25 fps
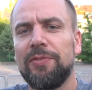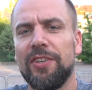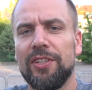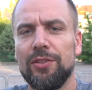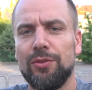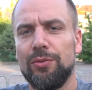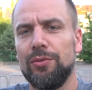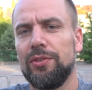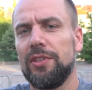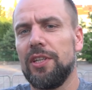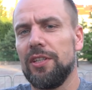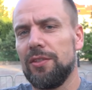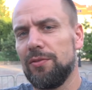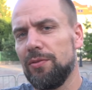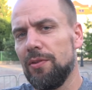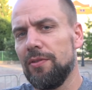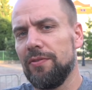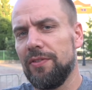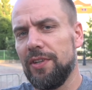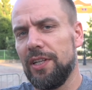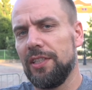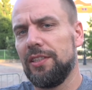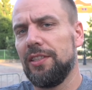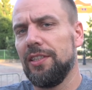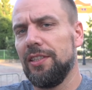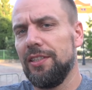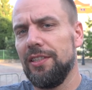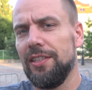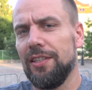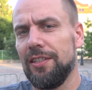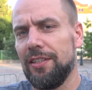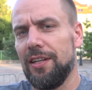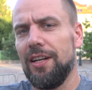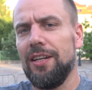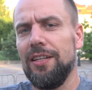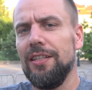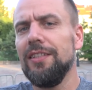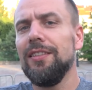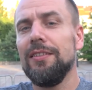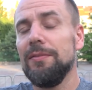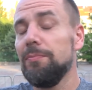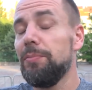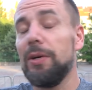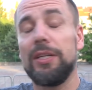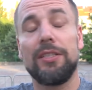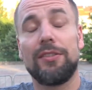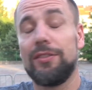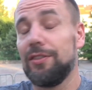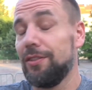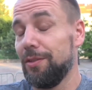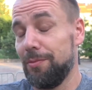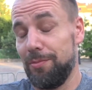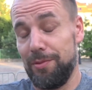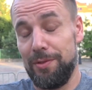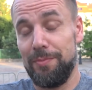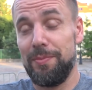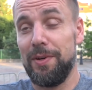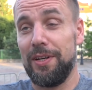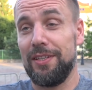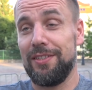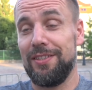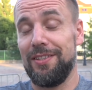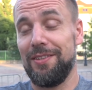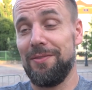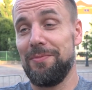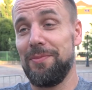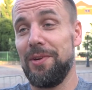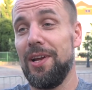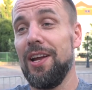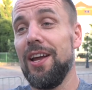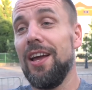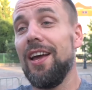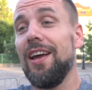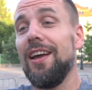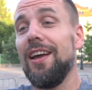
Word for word: francuskie słowo atelier, ale bardzo dobry, bardzo dobry.